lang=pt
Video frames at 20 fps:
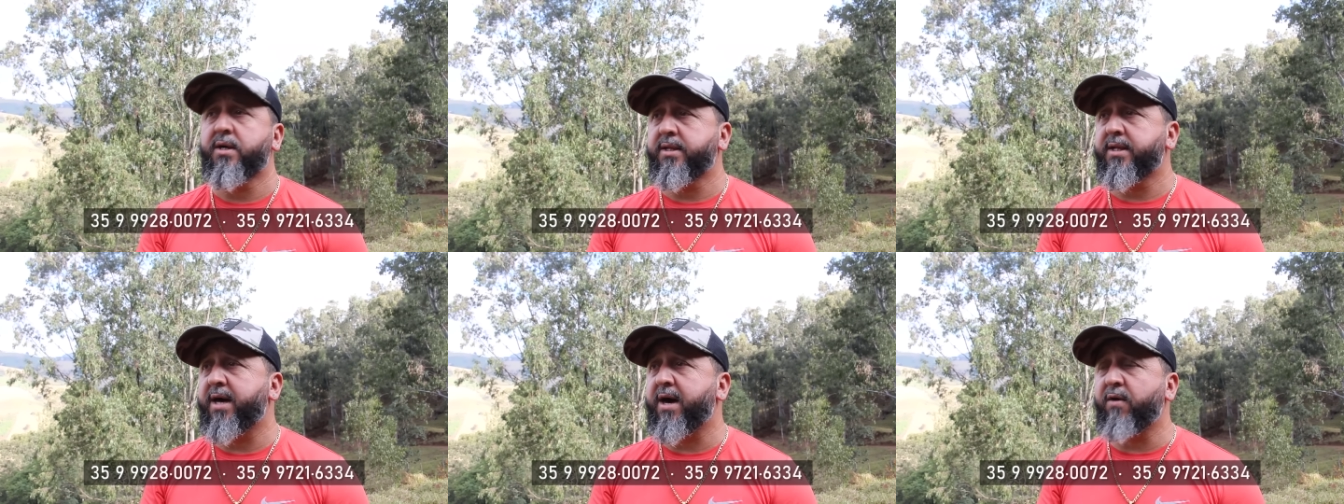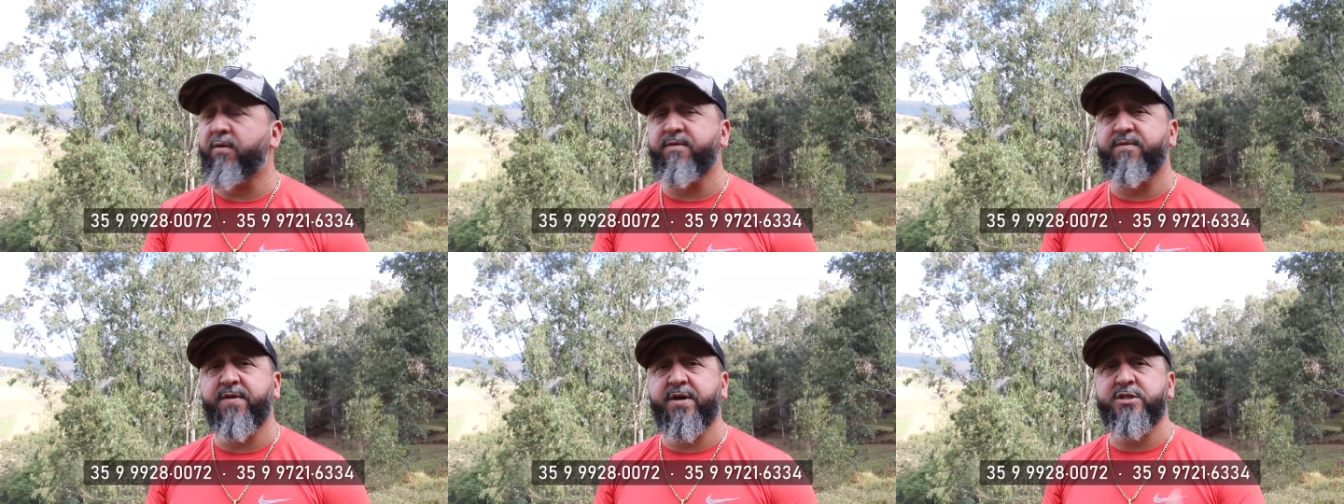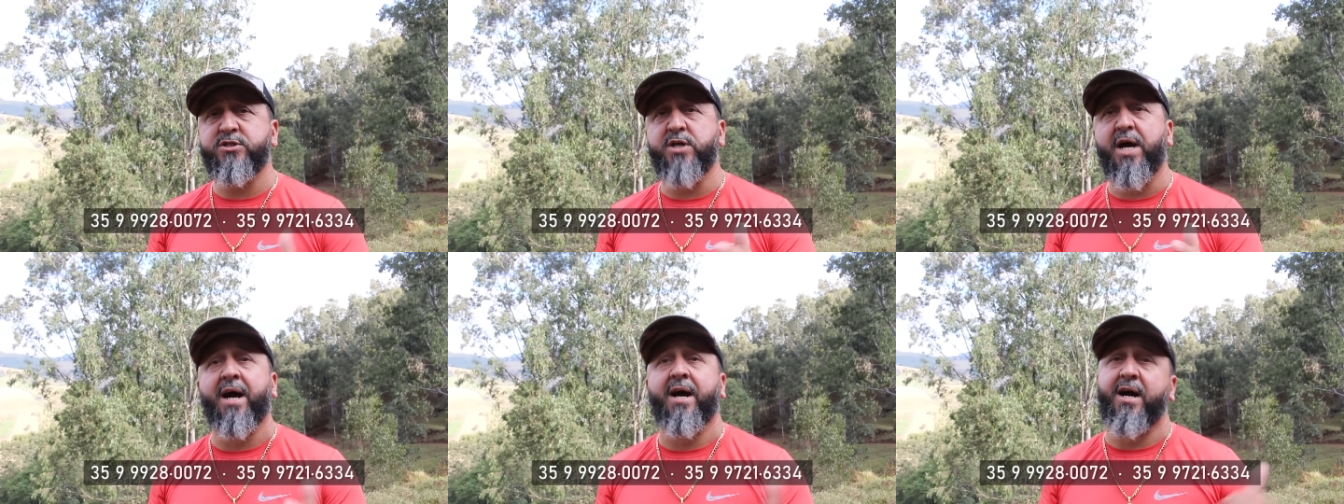Né? O
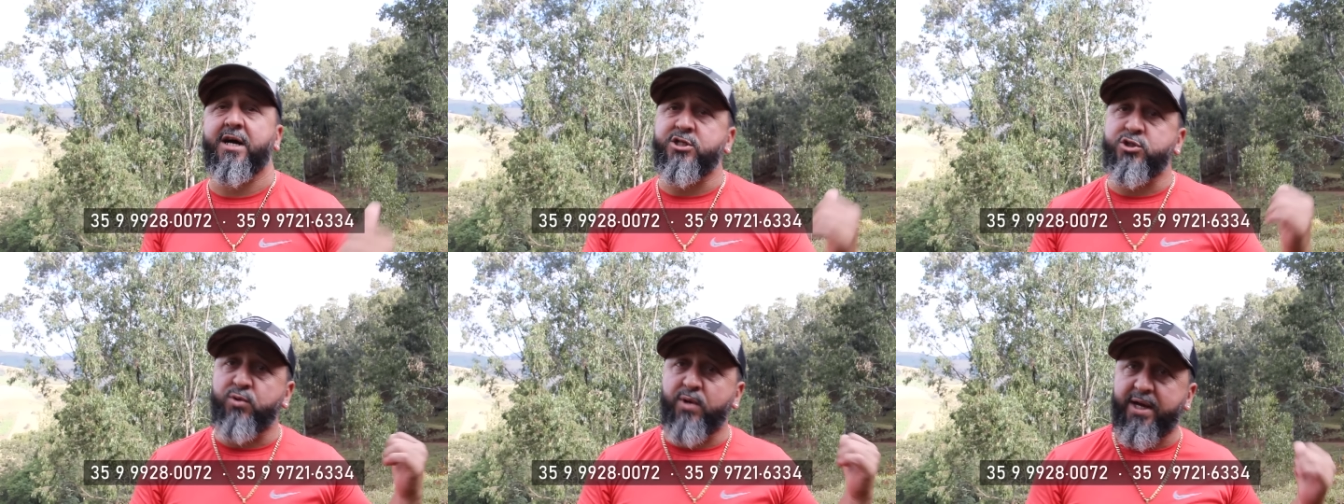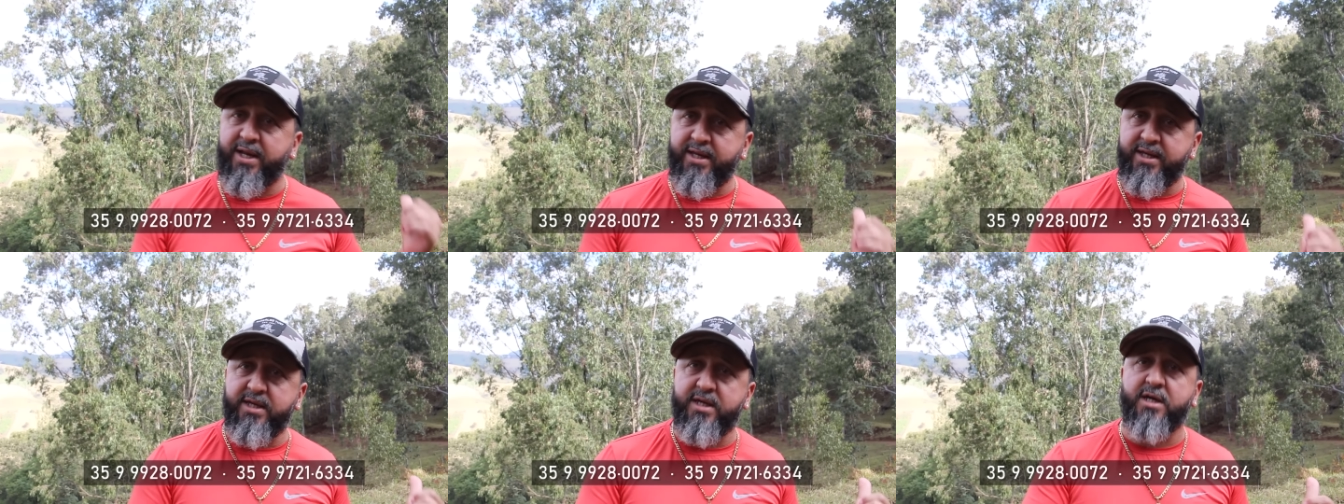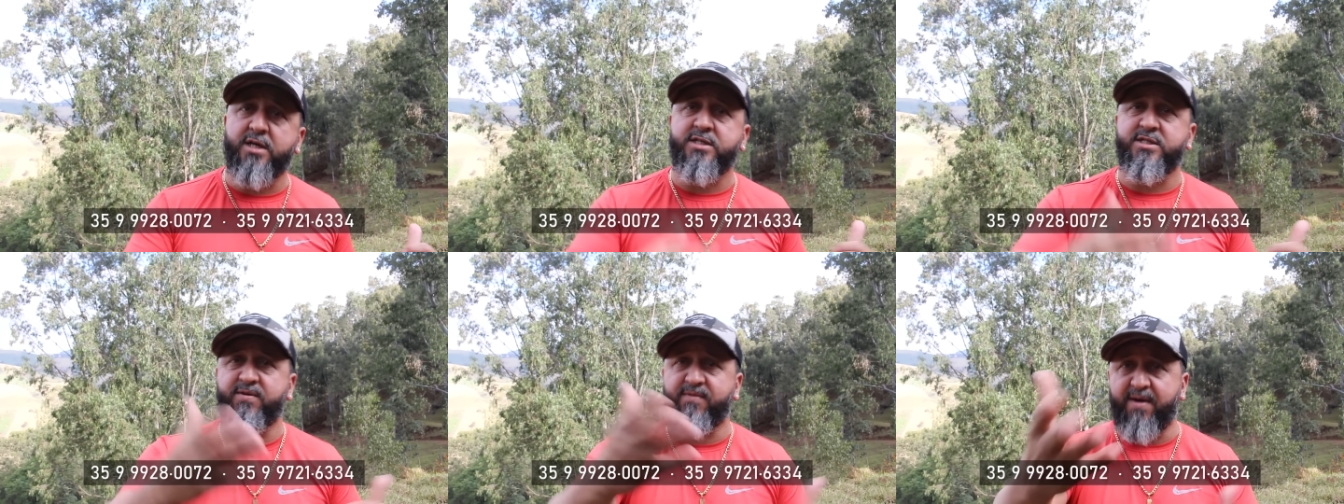investi... A
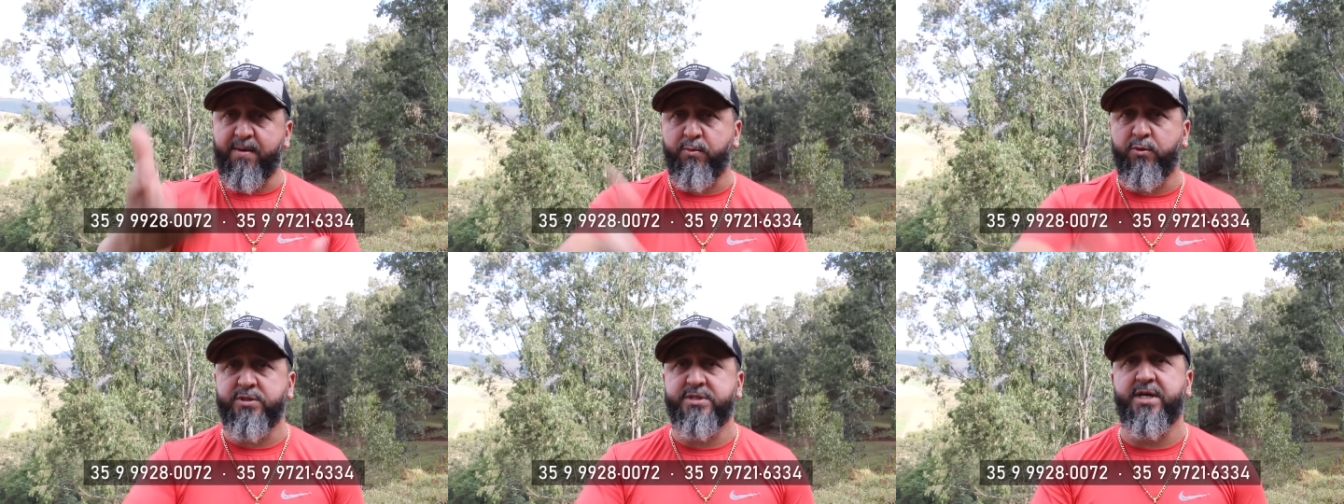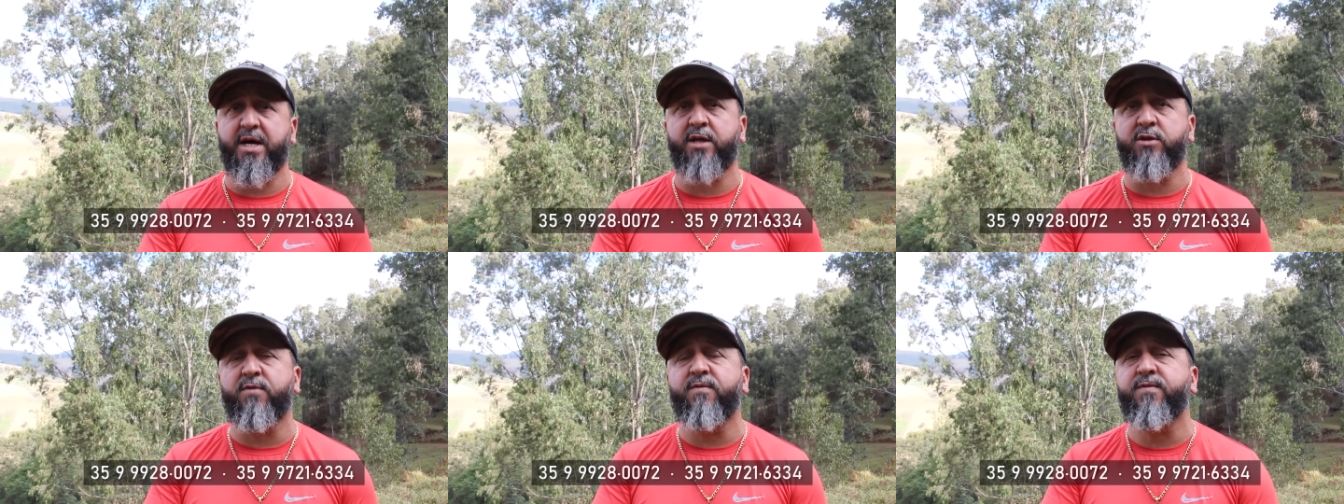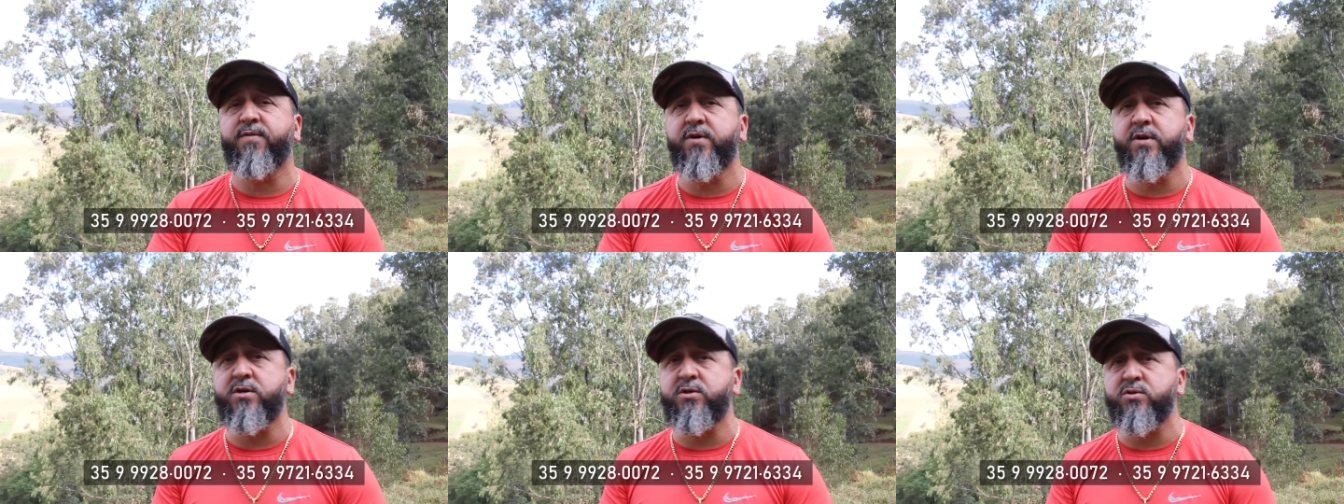cachoeirinha que você vai mostrar no
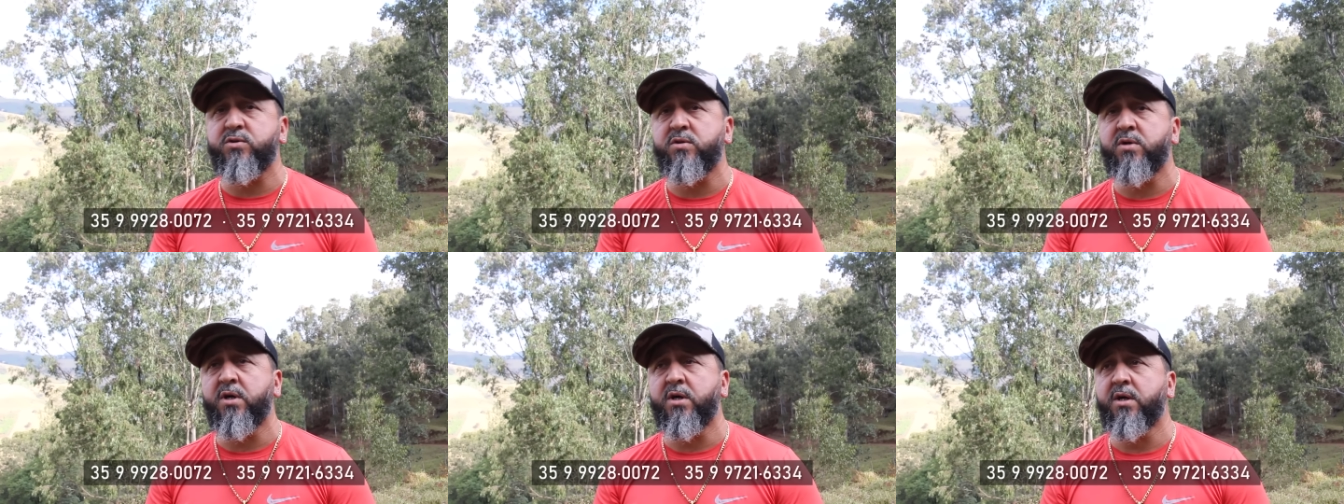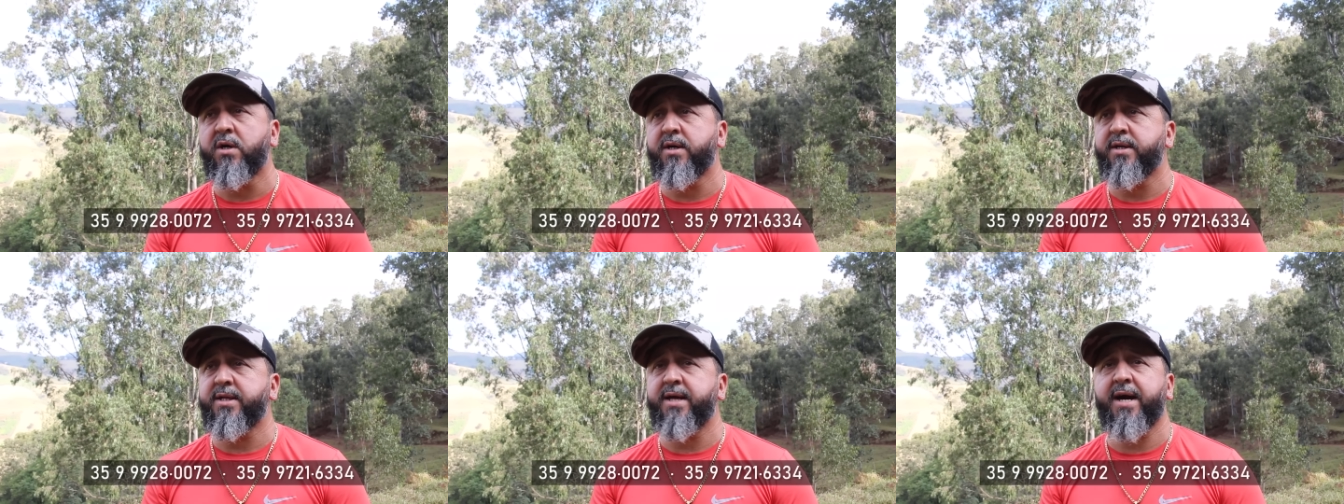vídeo, uhum.